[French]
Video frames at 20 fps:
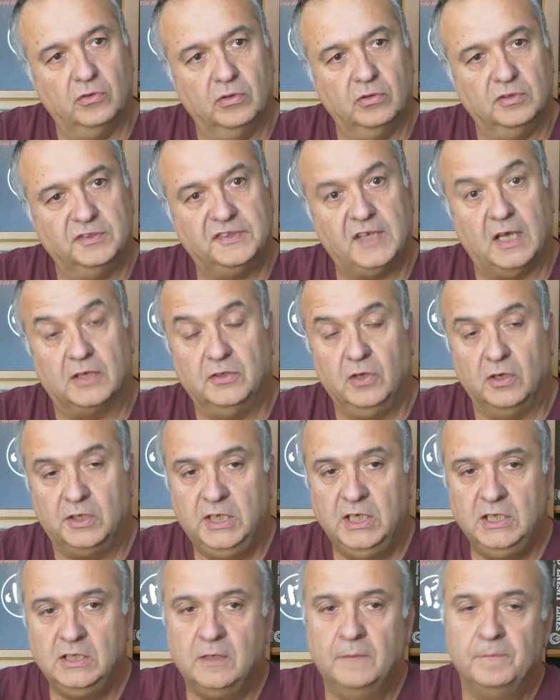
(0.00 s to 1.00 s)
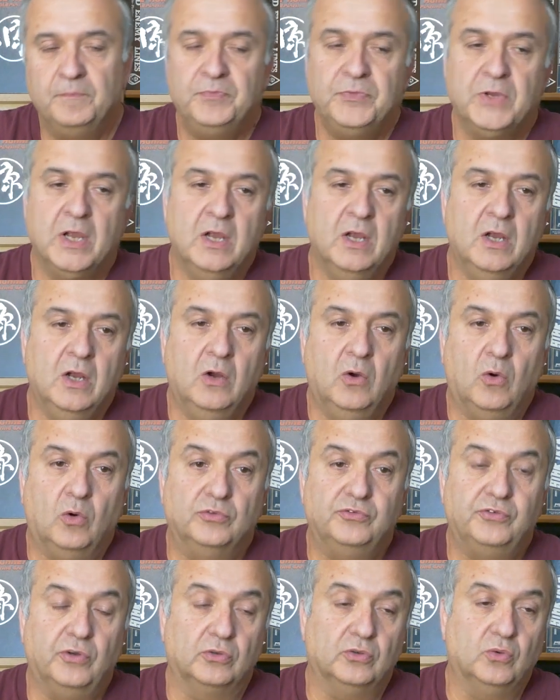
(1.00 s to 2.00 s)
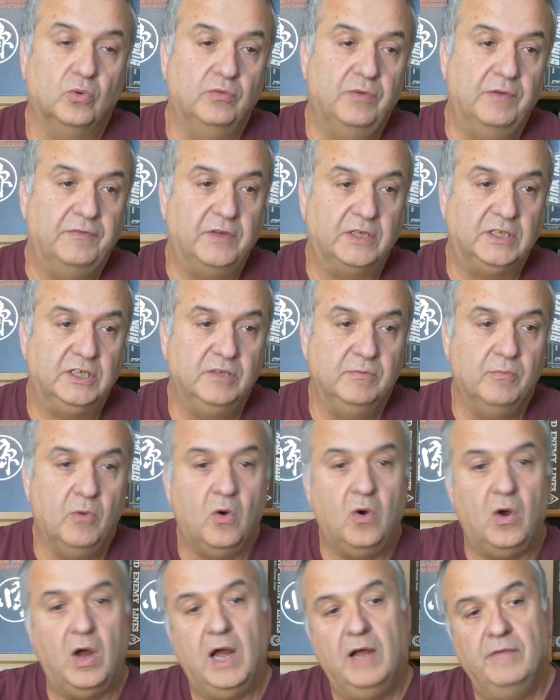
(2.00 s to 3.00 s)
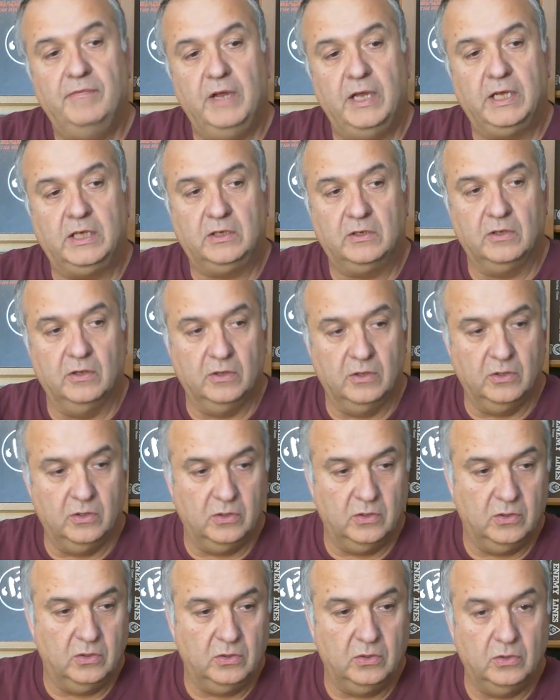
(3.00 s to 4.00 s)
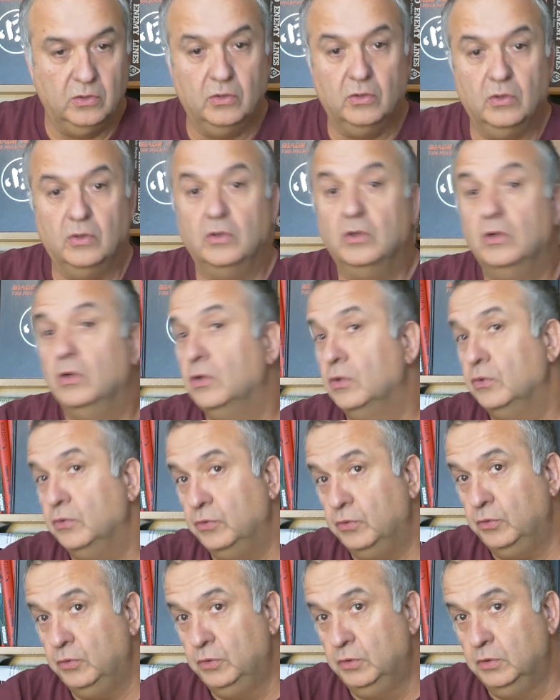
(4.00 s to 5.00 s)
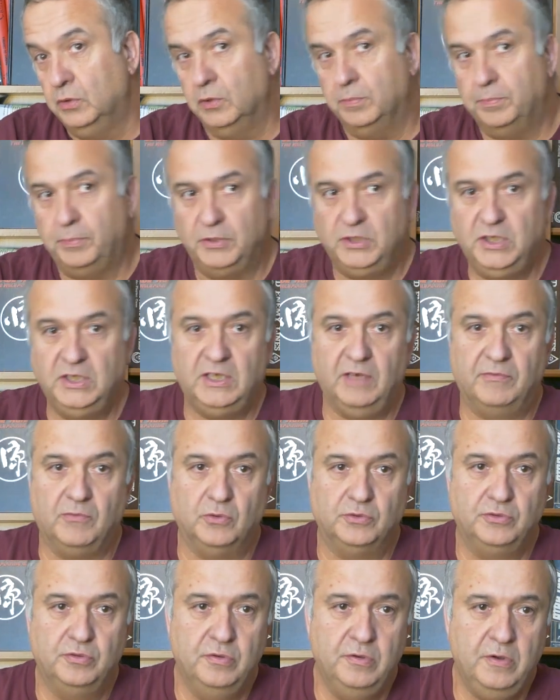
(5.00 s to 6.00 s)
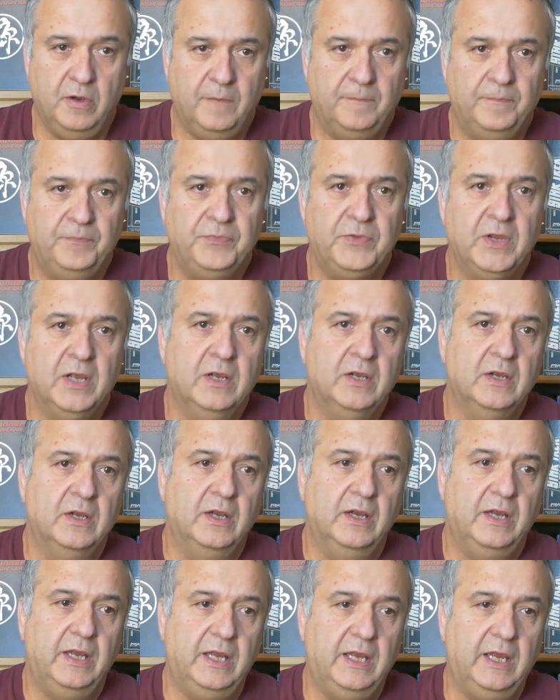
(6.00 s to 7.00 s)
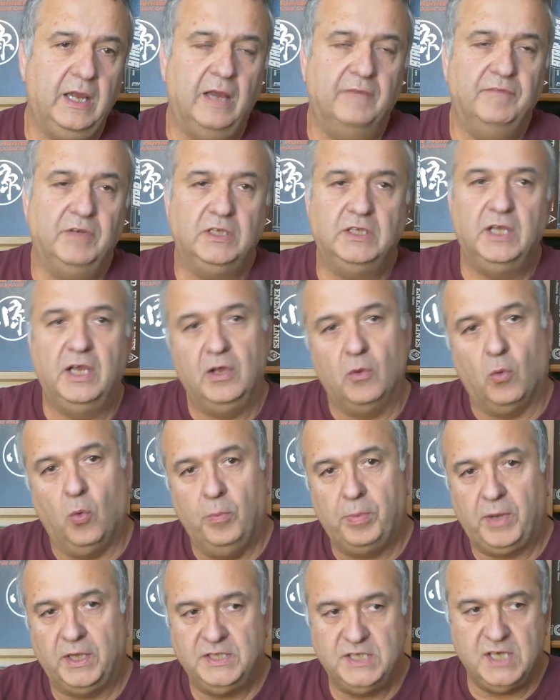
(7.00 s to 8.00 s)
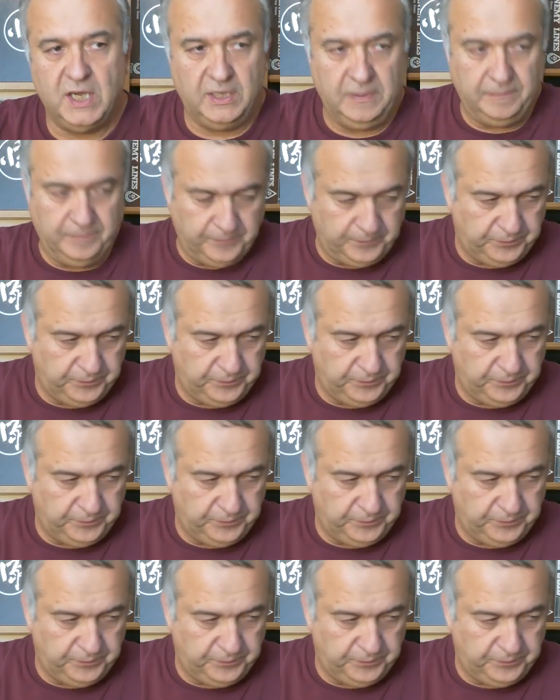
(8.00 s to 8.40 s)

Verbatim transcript: starter kit. On se retrouve effectivement avec une petite aventure et avec des héros prétirés.